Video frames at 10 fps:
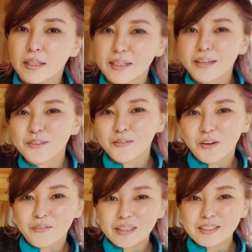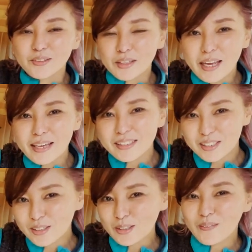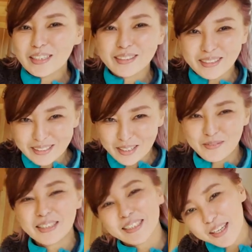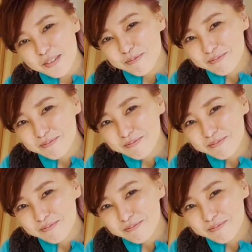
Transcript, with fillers: いきたいと思いますので、少々お待ちくださいませ。